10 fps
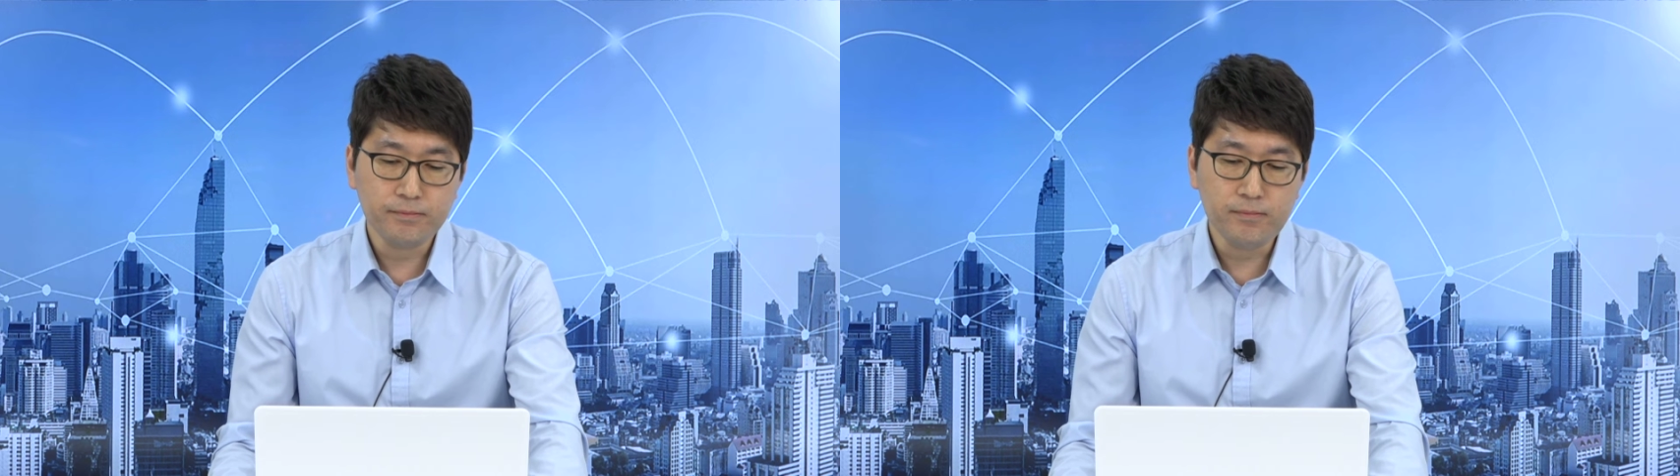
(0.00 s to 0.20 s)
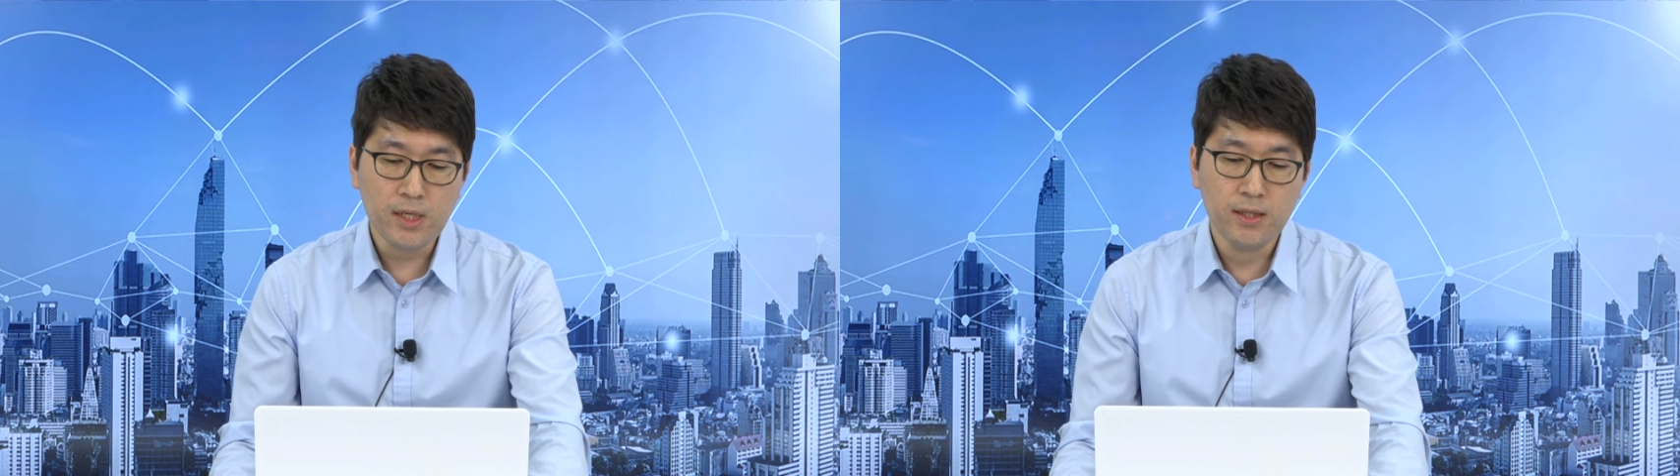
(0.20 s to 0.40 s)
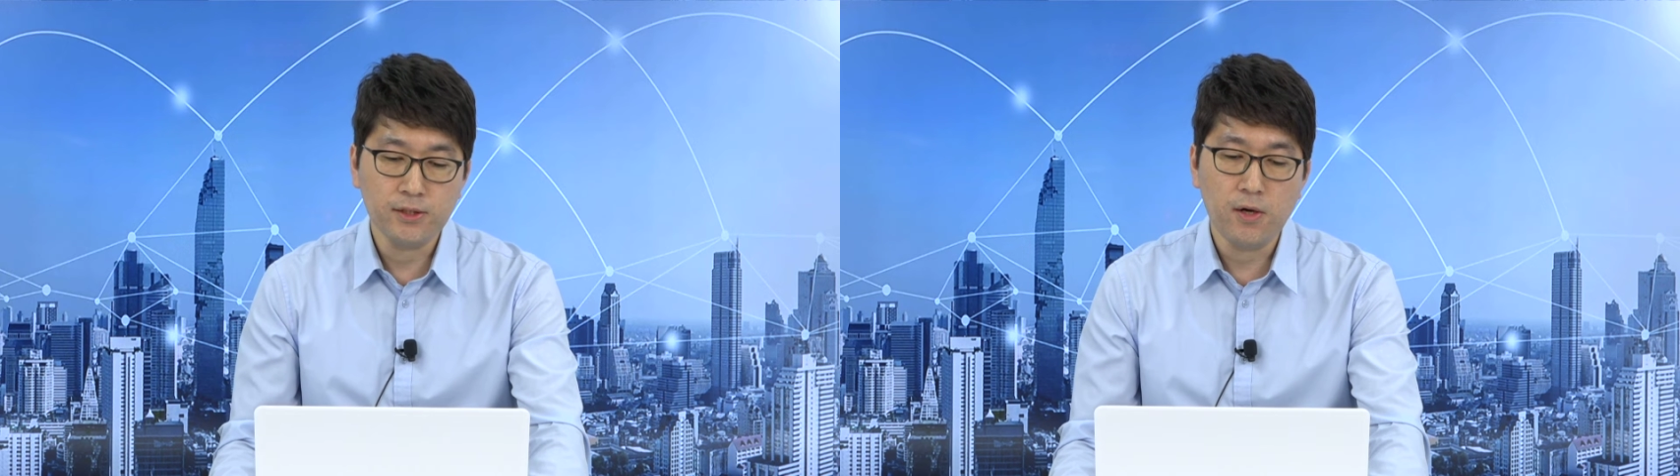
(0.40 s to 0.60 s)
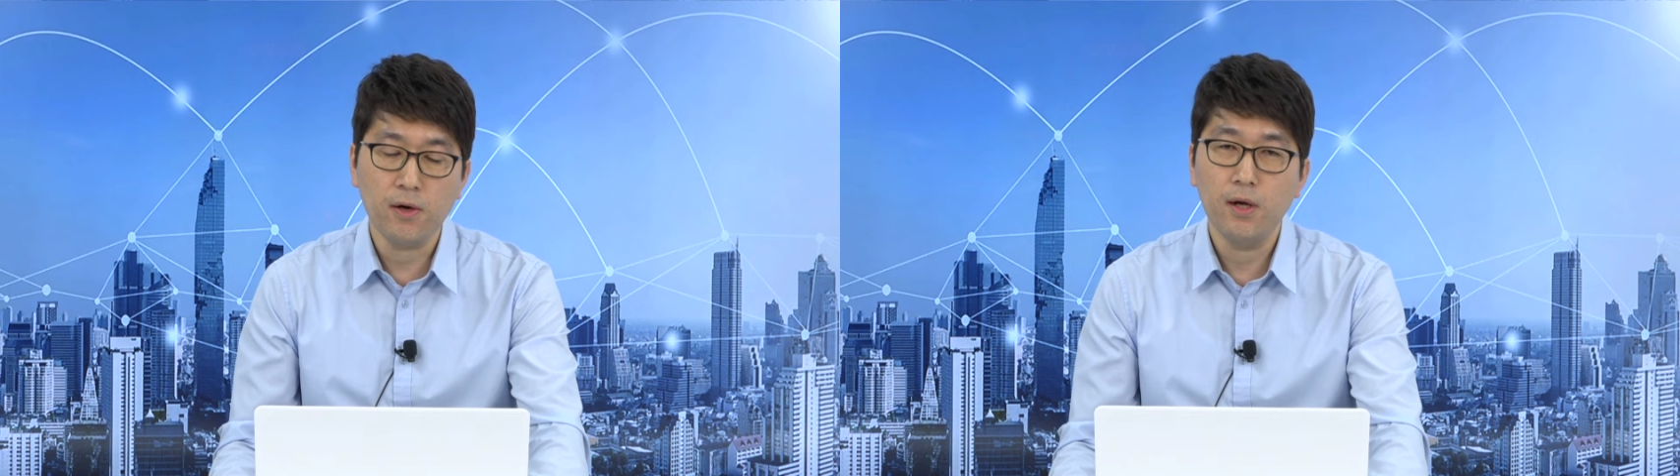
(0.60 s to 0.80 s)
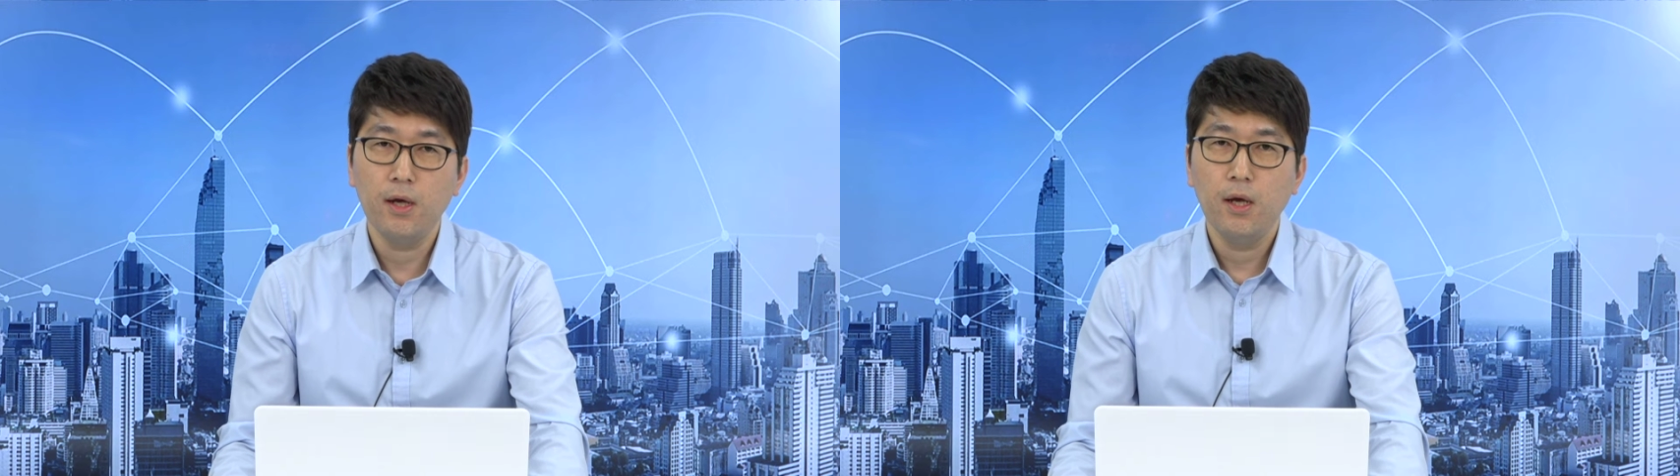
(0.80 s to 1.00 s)

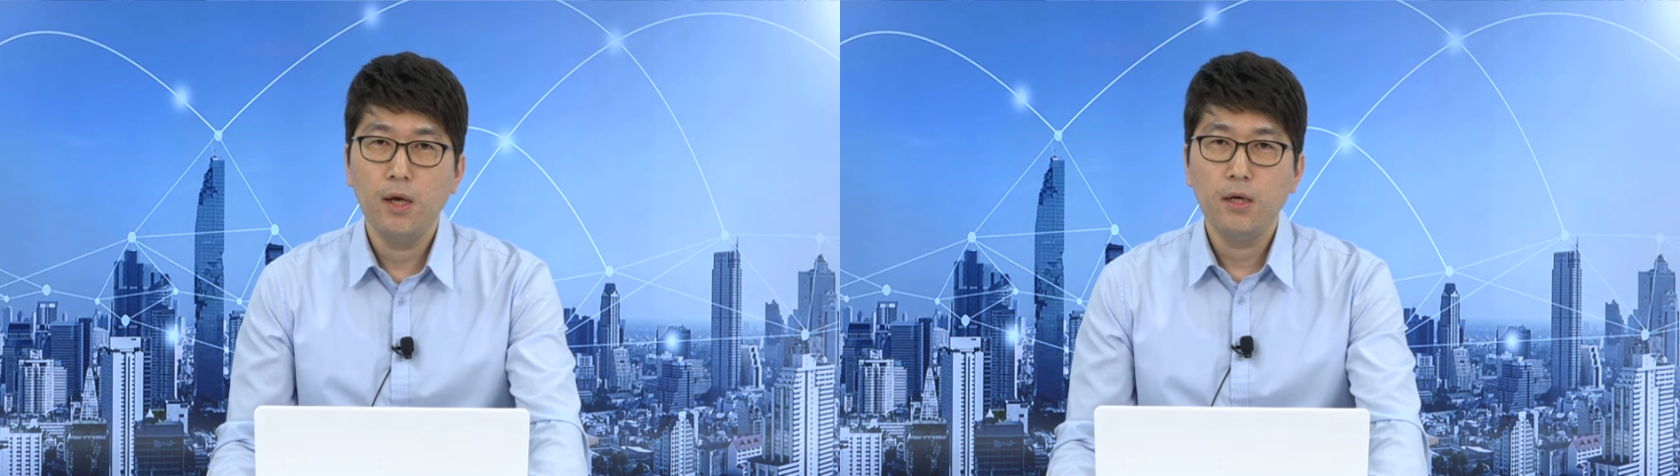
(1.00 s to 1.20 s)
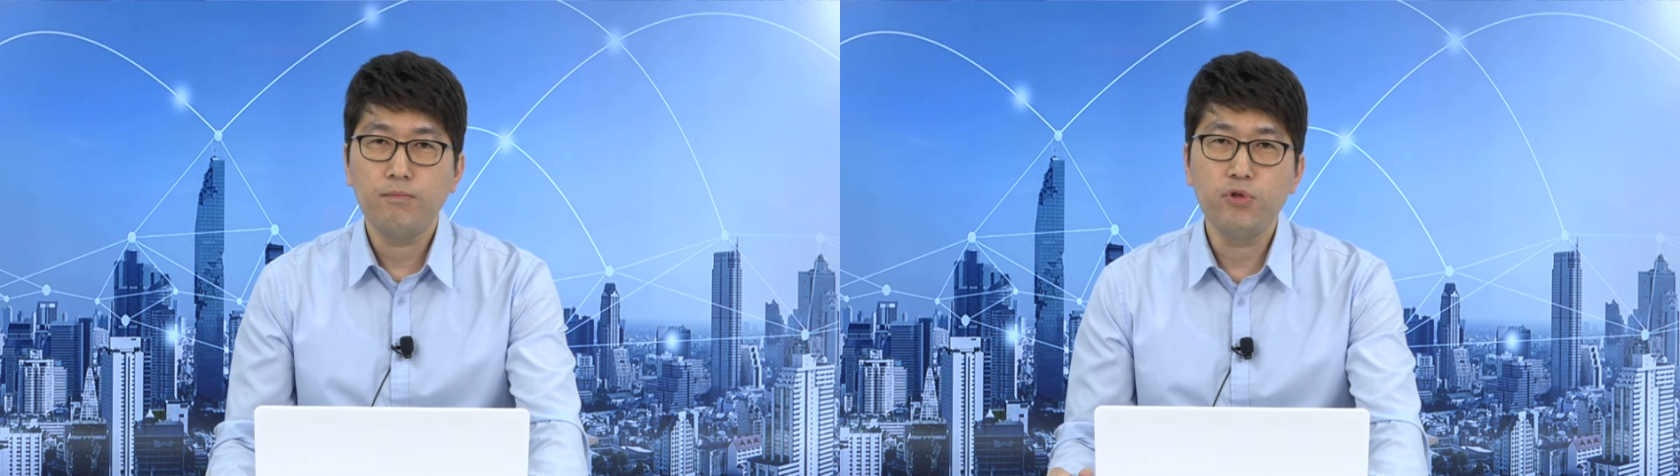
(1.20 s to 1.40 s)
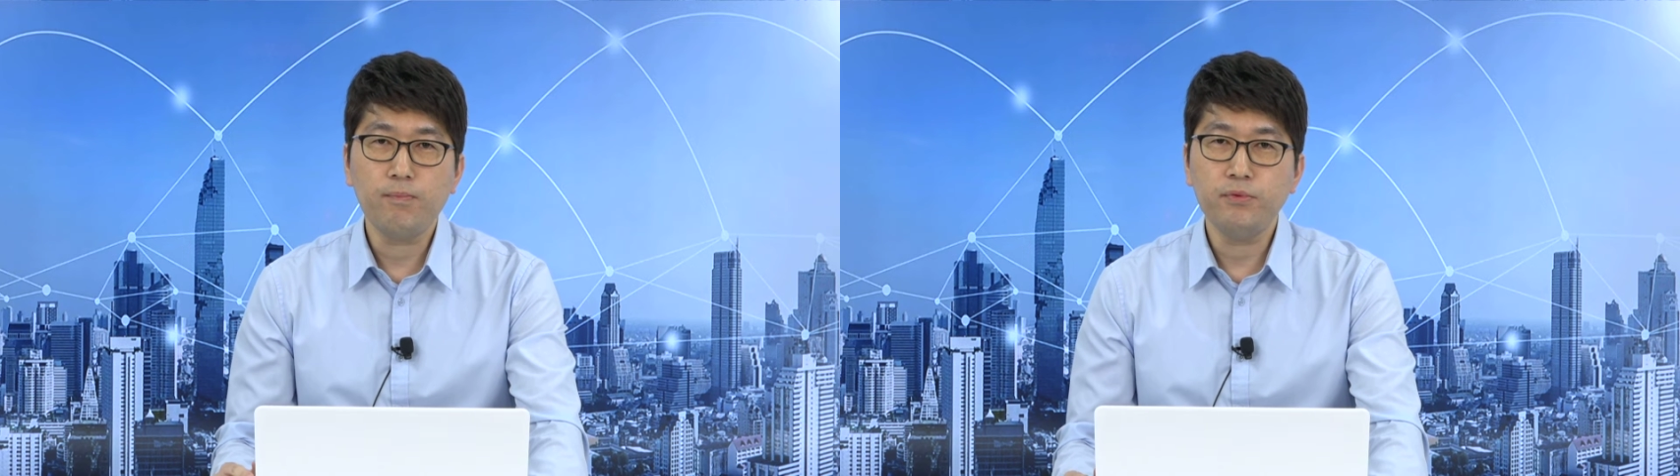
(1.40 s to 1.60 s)
그래서 무역